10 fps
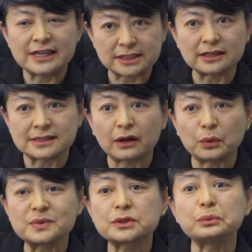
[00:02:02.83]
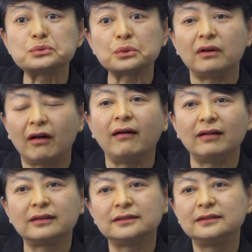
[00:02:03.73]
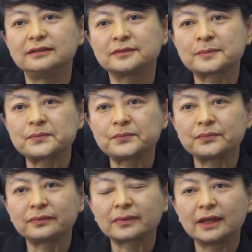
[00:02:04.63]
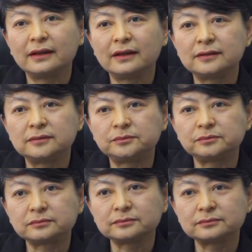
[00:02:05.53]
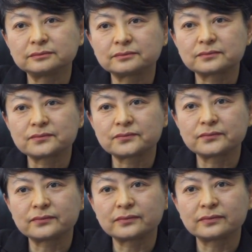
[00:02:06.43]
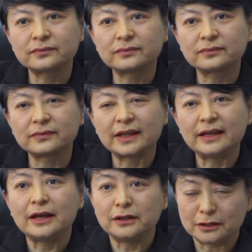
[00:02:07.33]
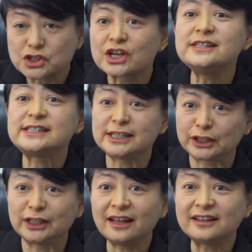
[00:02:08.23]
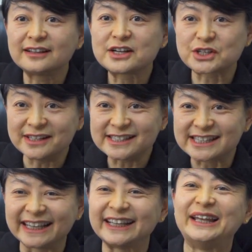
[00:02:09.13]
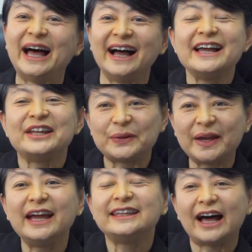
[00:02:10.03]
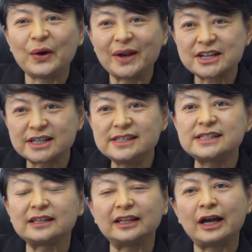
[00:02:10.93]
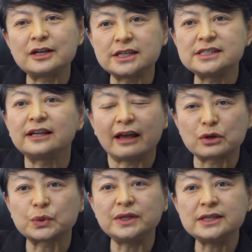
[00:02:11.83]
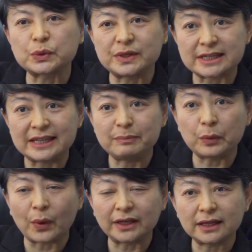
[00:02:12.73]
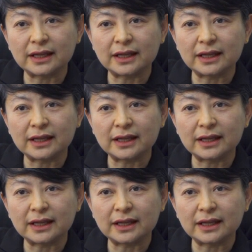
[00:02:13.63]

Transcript: 安心的在公司工作啊。那他为什么不直接申请 e b one？这 e b one 申请了，申请了，对他后来申请了，他申请两种，一种是 e b one。